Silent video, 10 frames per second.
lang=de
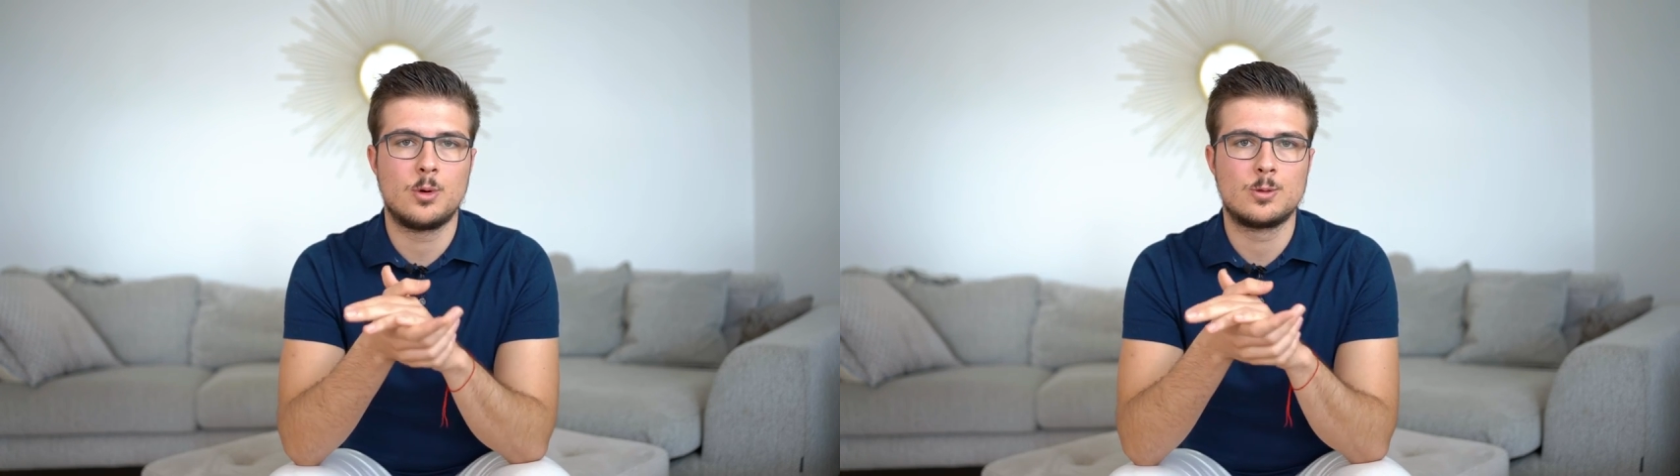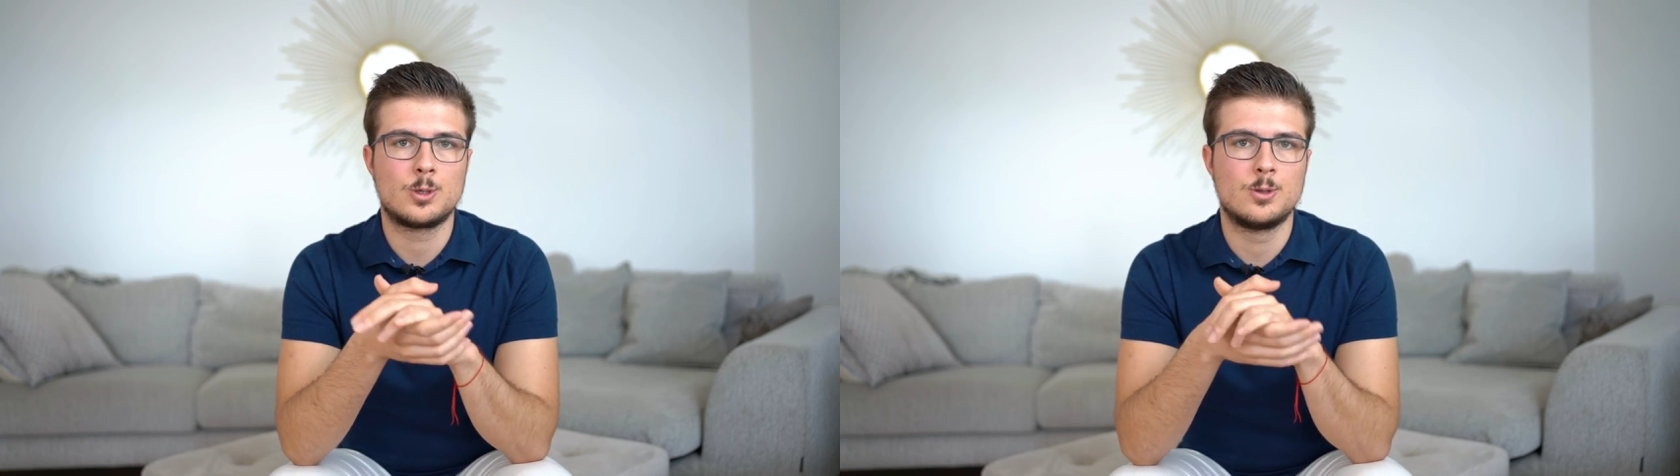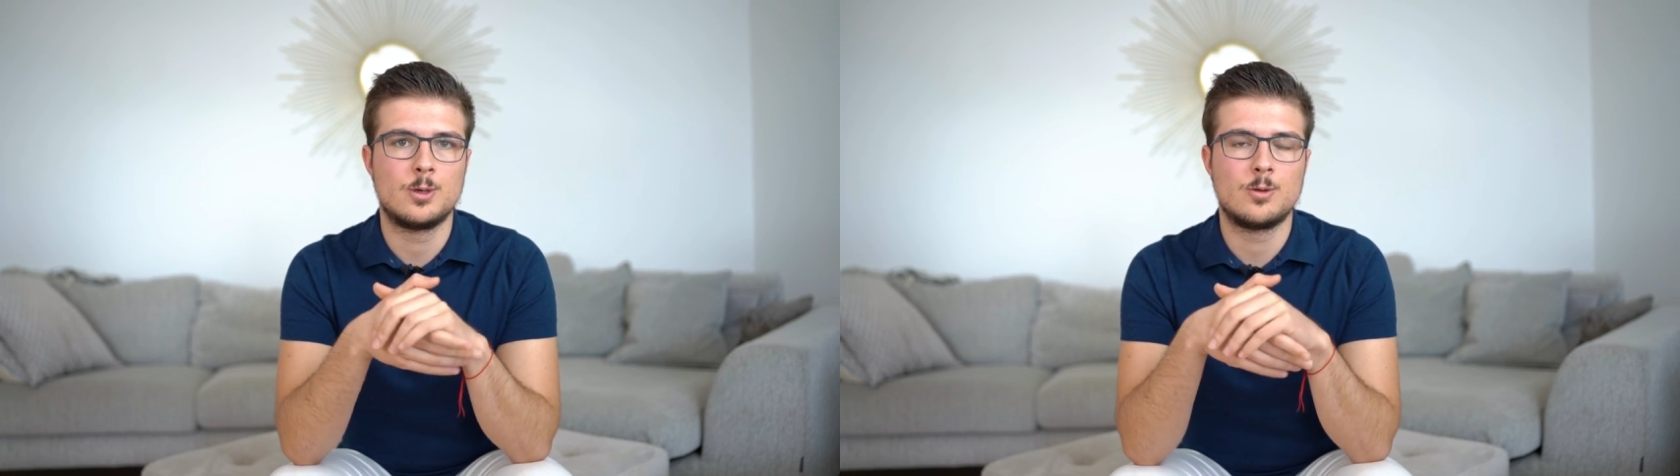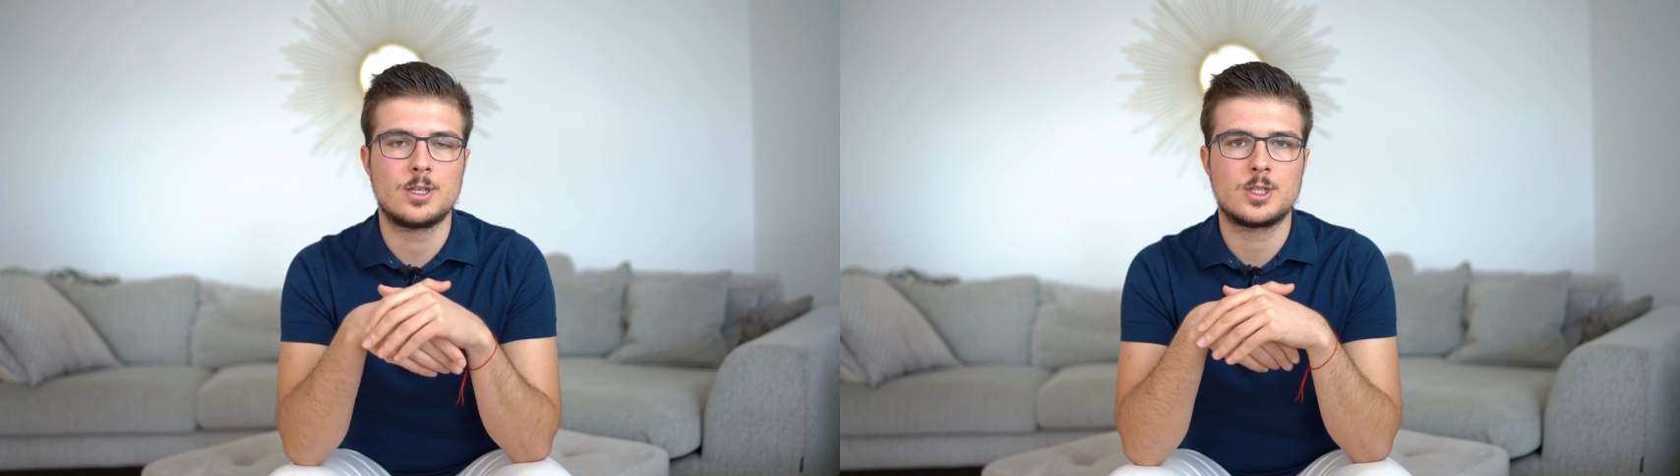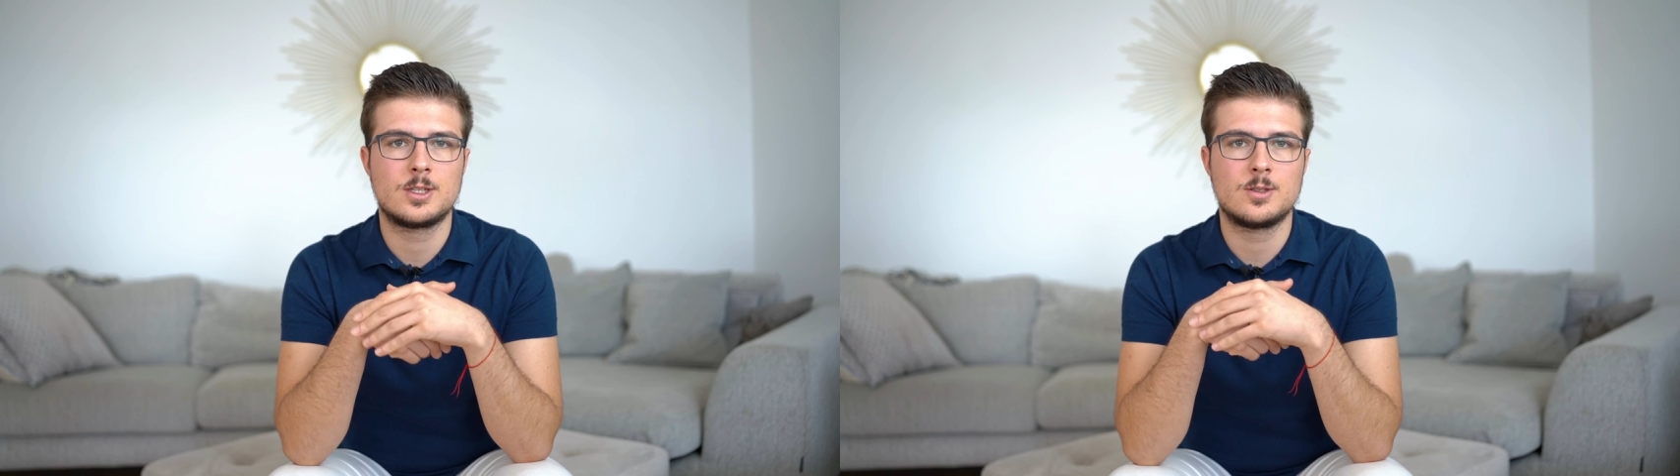pro Stunde
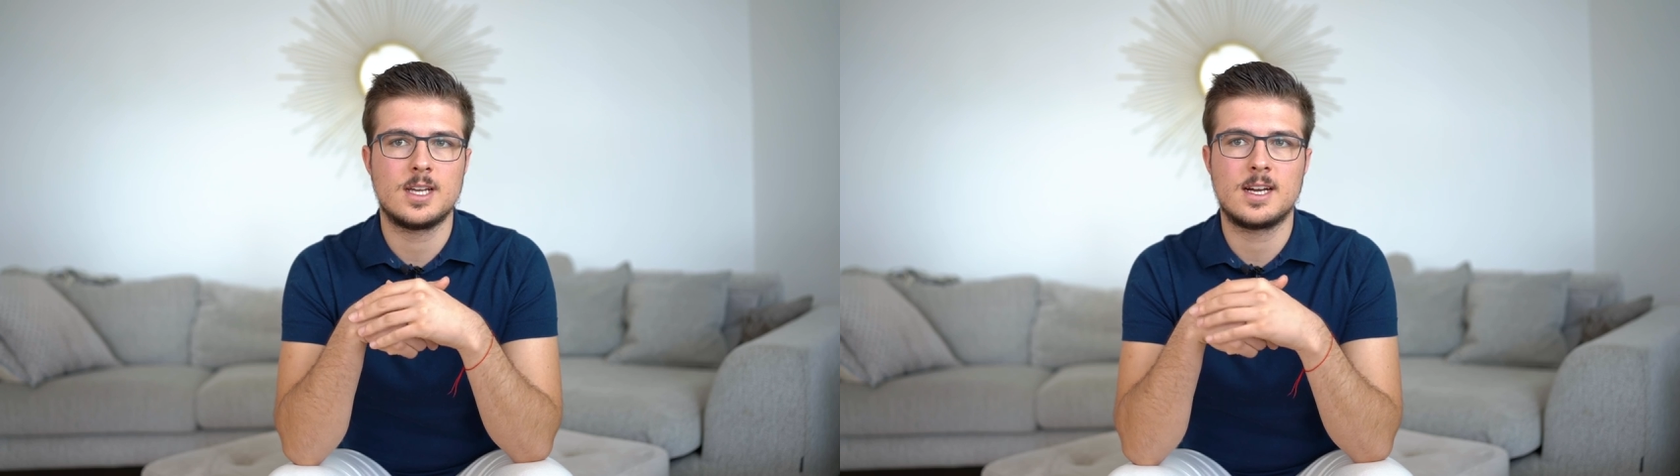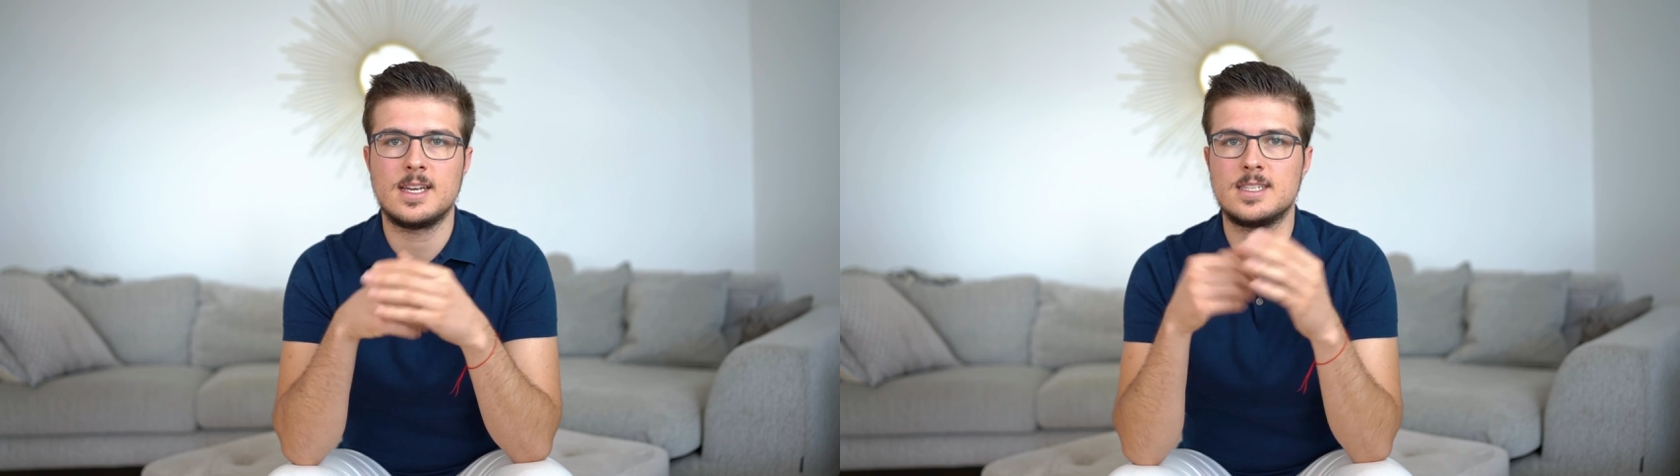oder statt zu sagen,